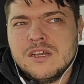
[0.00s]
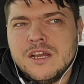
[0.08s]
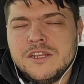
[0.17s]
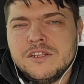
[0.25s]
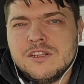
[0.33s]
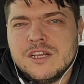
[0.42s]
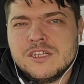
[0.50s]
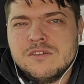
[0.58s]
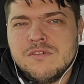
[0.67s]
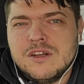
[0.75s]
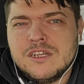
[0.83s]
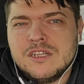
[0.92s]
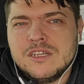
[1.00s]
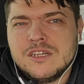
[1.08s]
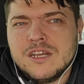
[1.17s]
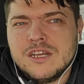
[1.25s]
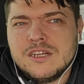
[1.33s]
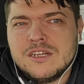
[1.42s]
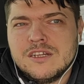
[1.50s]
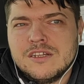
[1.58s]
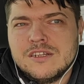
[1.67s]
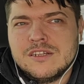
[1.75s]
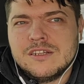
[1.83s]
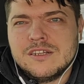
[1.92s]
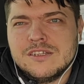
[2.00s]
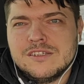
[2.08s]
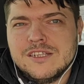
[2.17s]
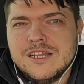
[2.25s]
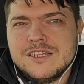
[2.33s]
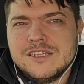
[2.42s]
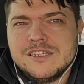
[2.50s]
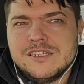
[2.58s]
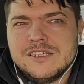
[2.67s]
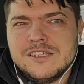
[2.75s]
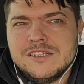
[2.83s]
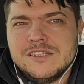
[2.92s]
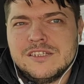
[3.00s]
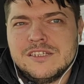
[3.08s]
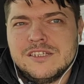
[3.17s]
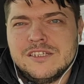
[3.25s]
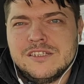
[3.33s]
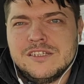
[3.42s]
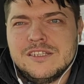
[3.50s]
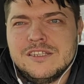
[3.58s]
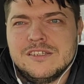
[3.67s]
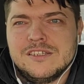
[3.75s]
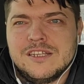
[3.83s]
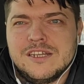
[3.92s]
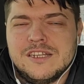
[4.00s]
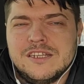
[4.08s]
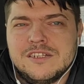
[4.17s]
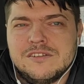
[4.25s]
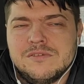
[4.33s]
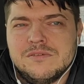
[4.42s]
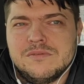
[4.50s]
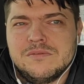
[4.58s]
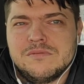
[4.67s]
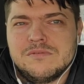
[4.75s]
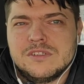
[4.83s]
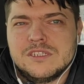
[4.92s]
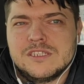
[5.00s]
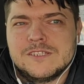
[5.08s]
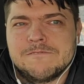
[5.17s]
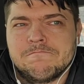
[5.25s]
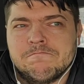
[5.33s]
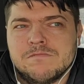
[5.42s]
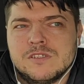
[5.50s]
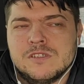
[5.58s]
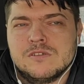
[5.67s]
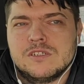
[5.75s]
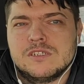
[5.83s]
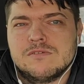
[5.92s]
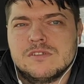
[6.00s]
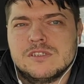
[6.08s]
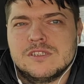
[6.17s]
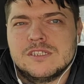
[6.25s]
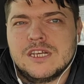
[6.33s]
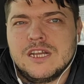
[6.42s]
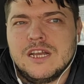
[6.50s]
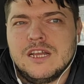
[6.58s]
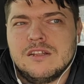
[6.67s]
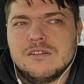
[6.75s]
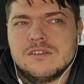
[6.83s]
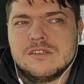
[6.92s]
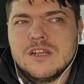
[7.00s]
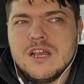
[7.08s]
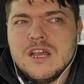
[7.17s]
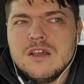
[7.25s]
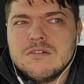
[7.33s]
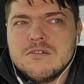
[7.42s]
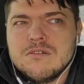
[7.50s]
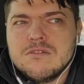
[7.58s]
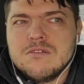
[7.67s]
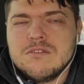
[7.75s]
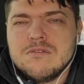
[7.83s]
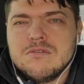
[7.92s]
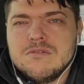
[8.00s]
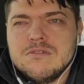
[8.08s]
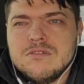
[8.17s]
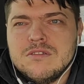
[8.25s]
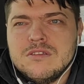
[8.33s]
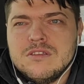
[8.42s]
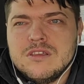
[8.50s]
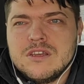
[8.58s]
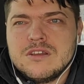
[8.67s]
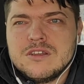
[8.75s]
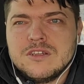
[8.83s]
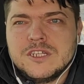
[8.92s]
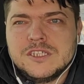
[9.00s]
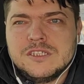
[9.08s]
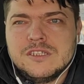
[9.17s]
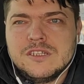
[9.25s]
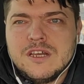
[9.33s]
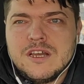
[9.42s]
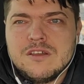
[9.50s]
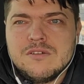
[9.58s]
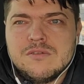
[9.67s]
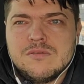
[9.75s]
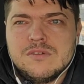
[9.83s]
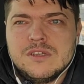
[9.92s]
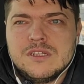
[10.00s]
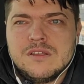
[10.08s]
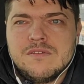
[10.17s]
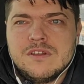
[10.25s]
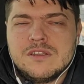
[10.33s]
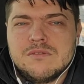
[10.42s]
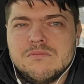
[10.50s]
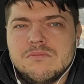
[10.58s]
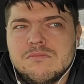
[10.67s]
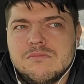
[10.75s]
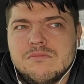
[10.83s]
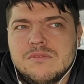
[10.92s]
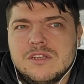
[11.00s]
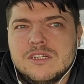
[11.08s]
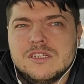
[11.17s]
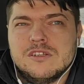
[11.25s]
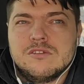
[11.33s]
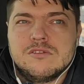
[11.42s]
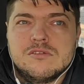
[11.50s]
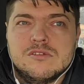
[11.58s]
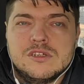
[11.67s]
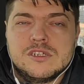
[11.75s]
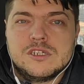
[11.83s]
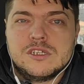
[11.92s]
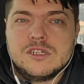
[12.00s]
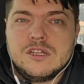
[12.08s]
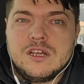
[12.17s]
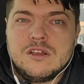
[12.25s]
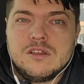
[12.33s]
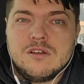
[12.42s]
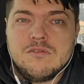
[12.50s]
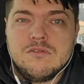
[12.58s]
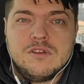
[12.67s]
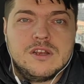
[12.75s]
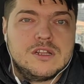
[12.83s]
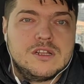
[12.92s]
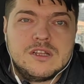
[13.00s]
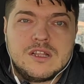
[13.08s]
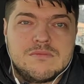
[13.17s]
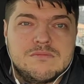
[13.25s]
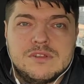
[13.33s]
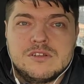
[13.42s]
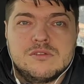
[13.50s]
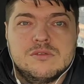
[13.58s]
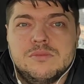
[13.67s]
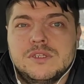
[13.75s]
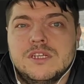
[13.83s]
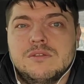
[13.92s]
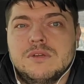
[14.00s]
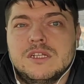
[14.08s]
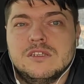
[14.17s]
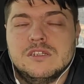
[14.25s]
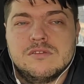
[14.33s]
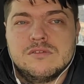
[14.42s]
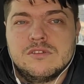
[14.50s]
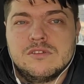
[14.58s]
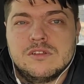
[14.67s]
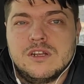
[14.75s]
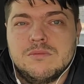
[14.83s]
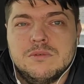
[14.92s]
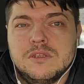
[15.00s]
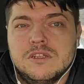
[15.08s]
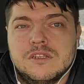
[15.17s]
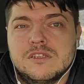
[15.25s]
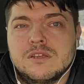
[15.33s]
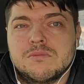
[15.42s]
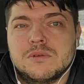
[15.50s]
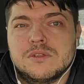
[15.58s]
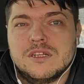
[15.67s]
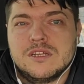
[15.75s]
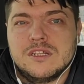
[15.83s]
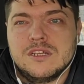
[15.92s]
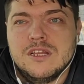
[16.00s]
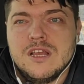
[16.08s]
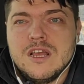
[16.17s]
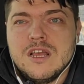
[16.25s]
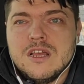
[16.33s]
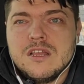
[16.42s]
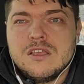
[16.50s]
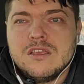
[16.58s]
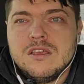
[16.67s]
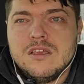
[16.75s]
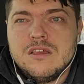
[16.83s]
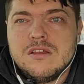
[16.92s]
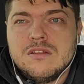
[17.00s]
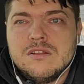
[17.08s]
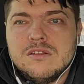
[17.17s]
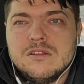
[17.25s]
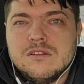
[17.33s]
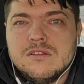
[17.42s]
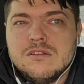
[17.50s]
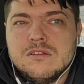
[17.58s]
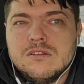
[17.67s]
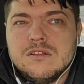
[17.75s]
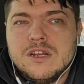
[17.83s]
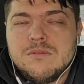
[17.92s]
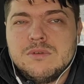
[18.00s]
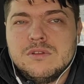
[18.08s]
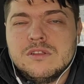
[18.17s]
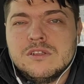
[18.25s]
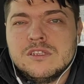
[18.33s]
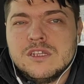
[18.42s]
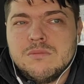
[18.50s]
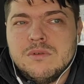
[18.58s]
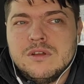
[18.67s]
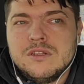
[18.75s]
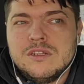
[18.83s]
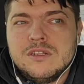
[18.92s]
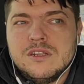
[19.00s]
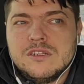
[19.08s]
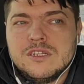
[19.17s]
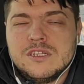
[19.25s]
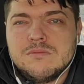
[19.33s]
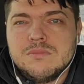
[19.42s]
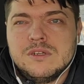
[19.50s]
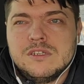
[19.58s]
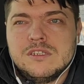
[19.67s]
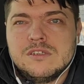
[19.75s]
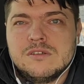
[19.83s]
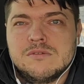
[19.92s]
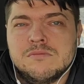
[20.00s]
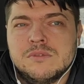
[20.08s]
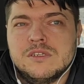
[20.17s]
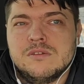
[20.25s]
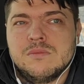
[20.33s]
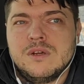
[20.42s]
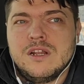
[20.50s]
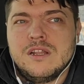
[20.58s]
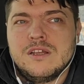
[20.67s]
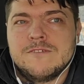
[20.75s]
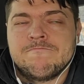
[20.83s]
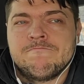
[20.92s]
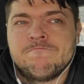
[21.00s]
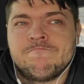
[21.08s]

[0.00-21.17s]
они также важны, как и знание силы, и сила — это знание. Ну, вот история вот такая. То есть, и я считаю, я, наверное, даже не то, что я считаю, я уверен там на 150%, то есть работать над собой надо. И работа над собой, она должна быть максимально